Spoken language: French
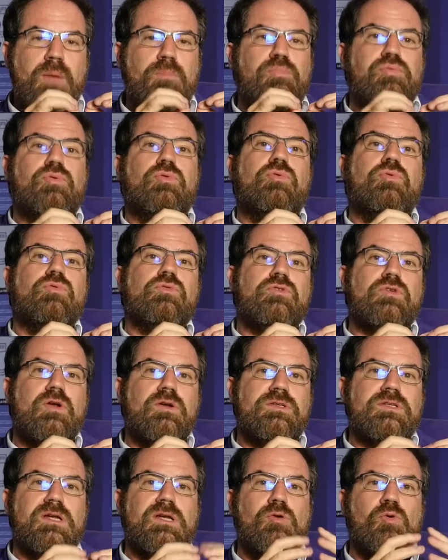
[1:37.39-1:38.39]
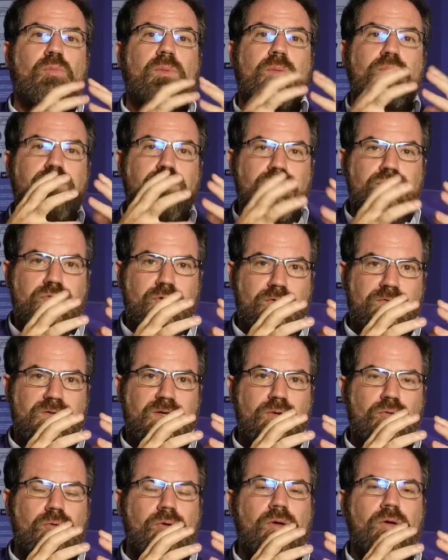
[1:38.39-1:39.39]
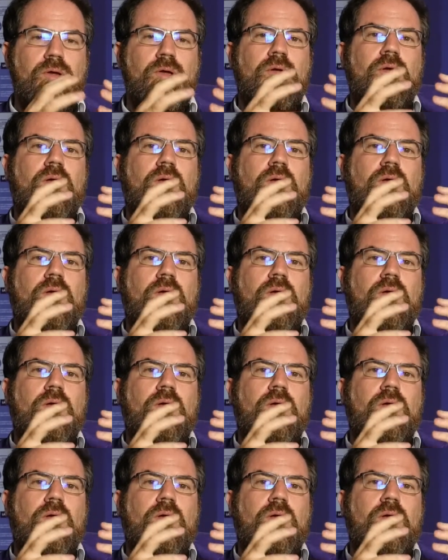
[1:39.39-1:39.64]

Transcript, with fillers: a plus qu'une seule cellule mais plusieurs cellules.